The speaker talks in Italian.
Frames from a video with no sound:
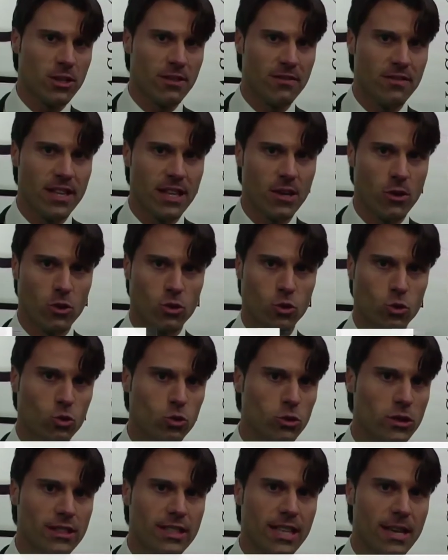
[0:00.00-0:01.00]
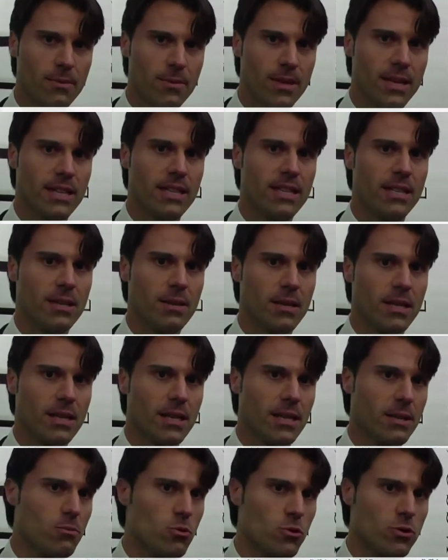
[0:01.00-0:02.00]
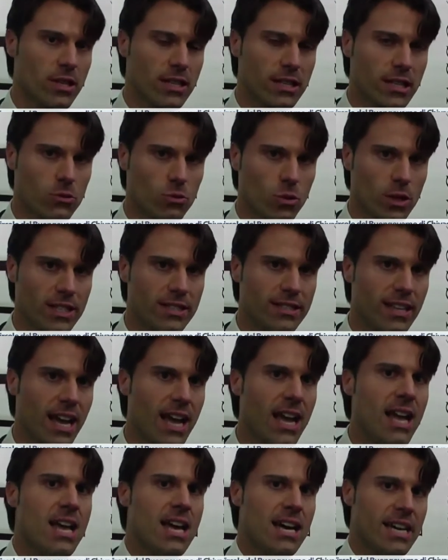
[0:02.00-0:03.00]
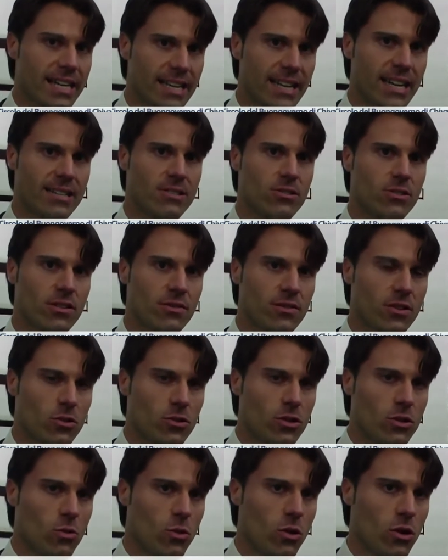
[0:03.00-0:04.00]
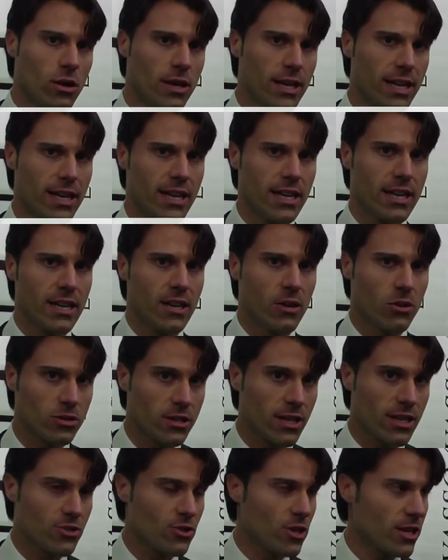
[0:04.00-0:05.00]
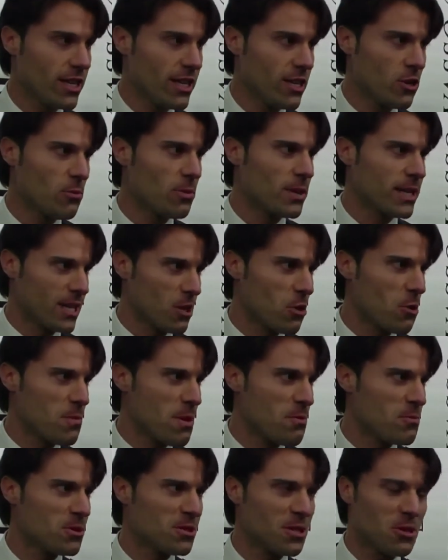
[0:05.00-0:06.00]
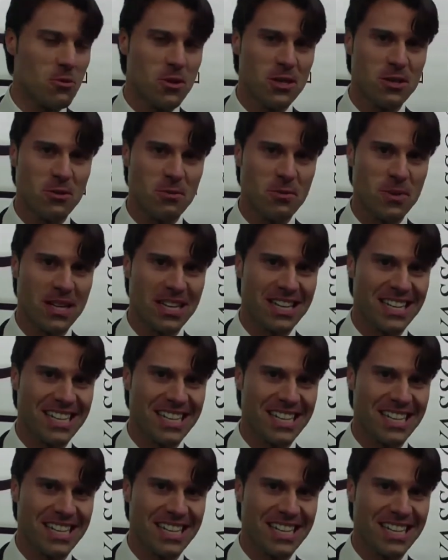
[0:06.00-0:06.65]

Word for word: davvero su tutti i temi di più stretta attualità. Ringrazio davvero di cuore eh, Oscar Giannino perché lo abbiamo inseguito per